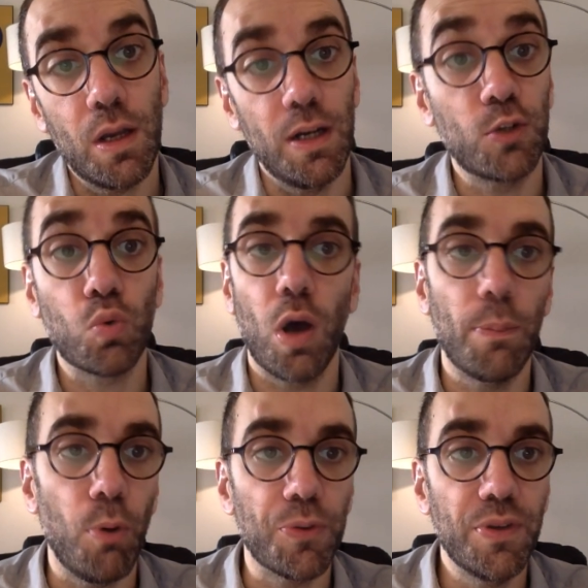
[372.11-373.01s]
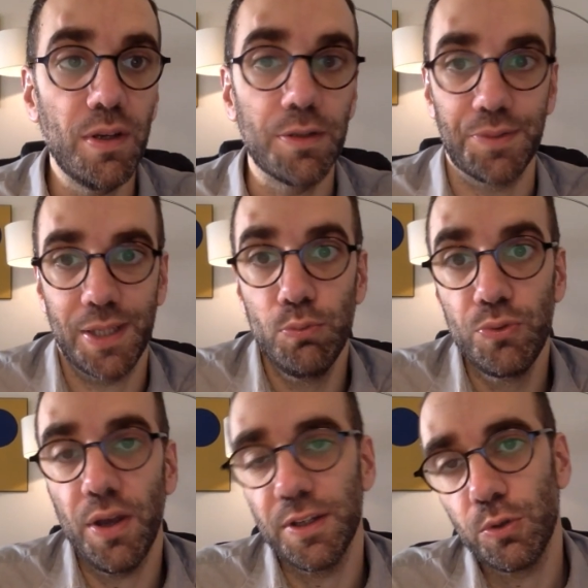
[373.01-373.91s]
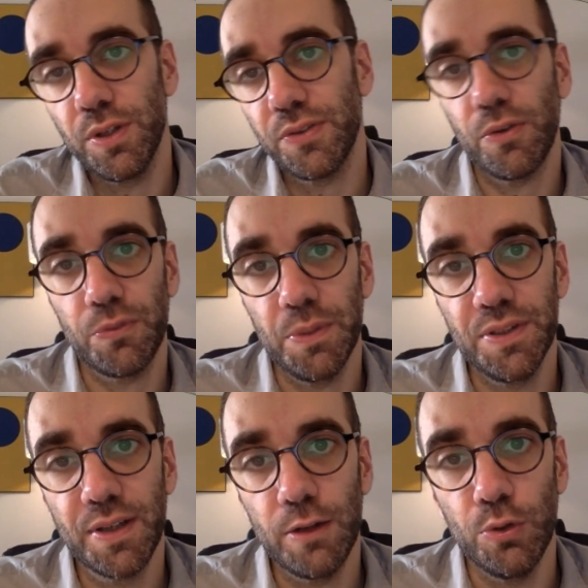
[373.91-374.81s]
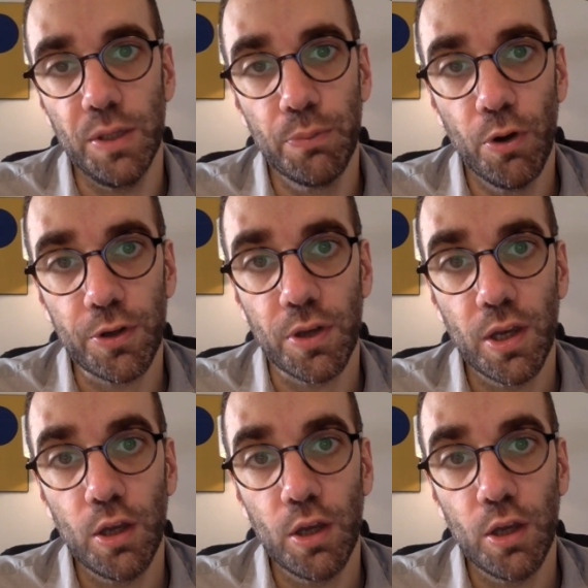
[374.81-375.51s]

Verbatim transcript: les soins apportés, tributaires des connaissances médicales de l'époque,